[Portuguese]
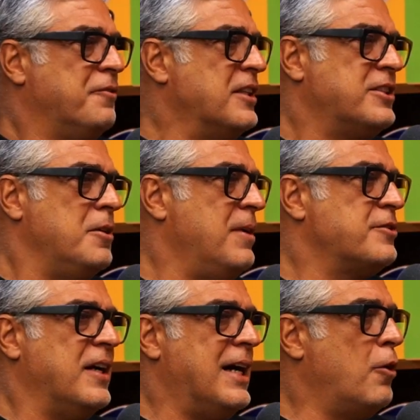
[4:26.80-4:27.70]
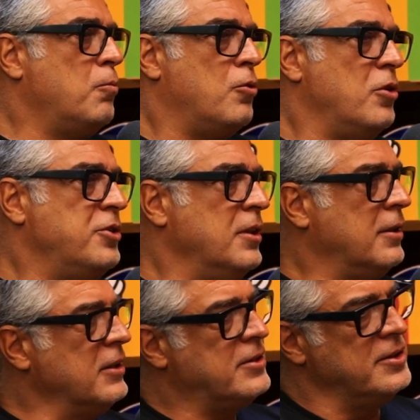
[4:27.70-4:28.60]
fez seis meses, vai errar um monte,
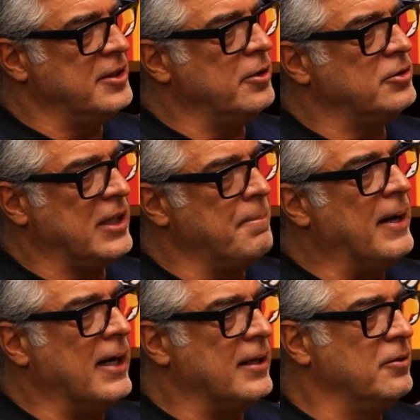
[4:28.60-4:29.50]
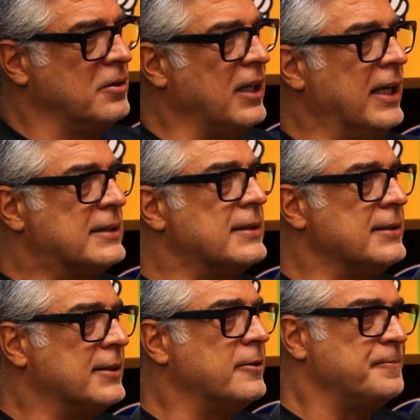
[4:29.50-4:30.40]
e esses erros quem paga é o cliente, né?
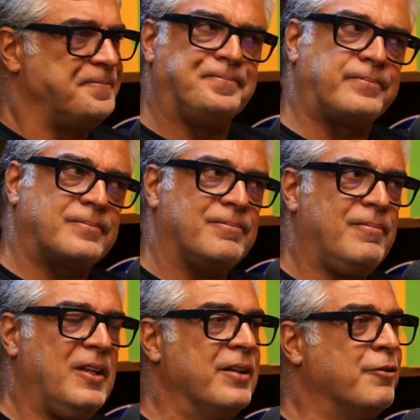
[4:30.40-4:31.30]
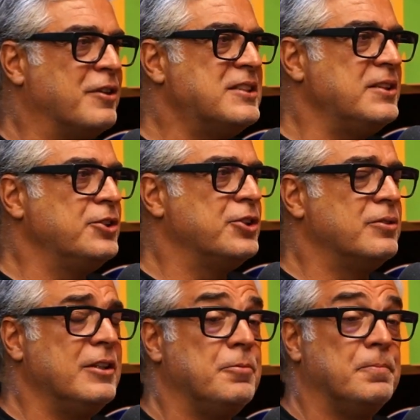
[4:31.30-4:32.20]
É. Então, não fazia
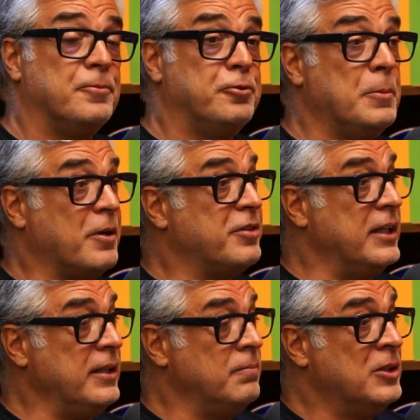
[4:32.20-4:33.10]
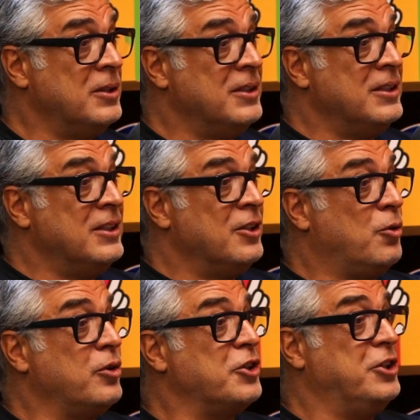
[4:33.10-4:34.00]
sentido. Aí eu fui para Havaí.
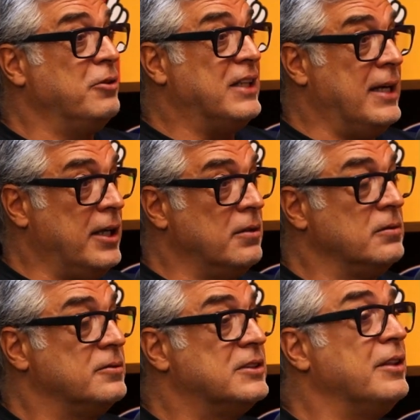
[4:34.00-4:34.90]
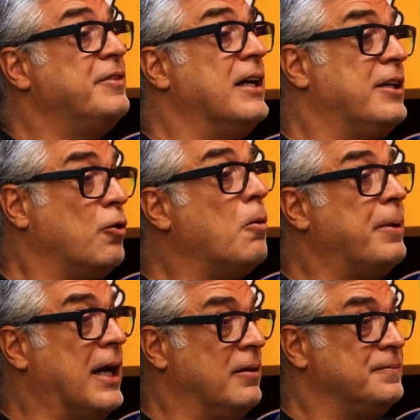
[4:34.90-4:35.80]
Quando eu achei o terreno, assim, vem aqui
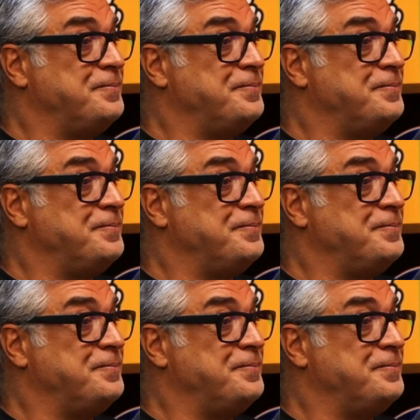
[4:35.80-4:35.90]
comprar.